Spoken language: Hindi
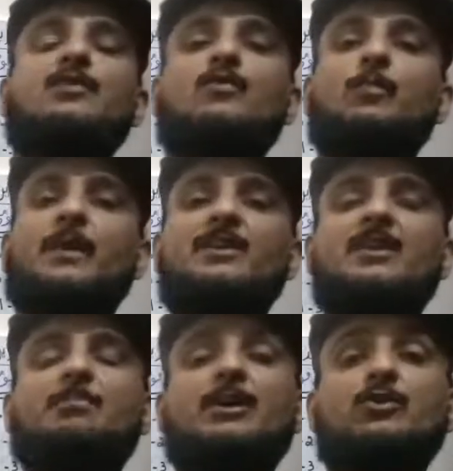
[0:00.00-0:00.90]
वो पेज
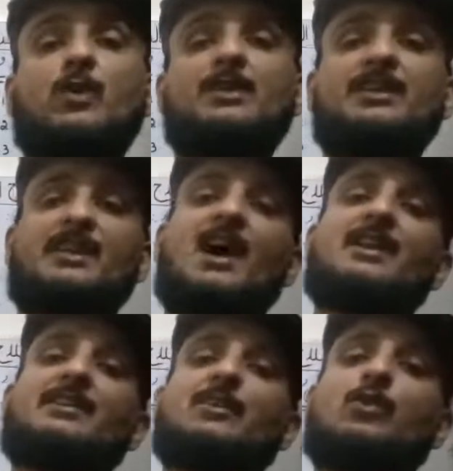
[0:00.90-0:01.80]
नंबर ट्वेंटी
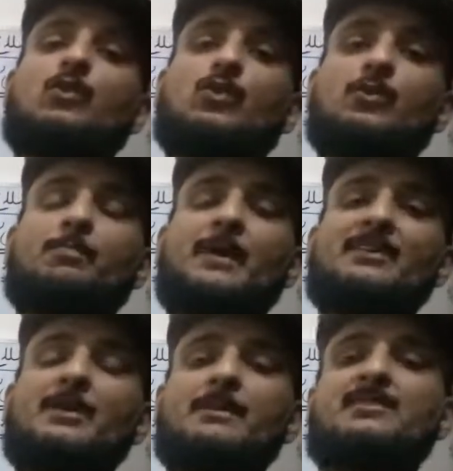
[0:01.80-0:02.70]
नाइन और
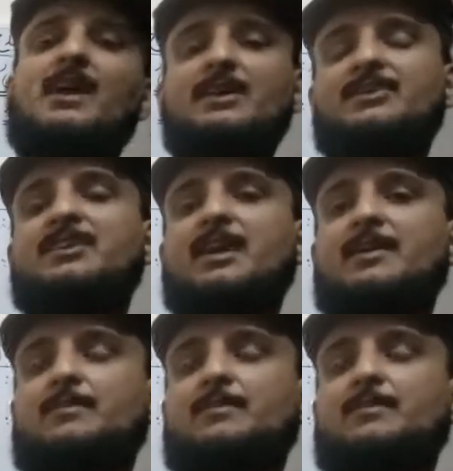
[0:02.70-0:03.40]
पेज नंबर थर्टी है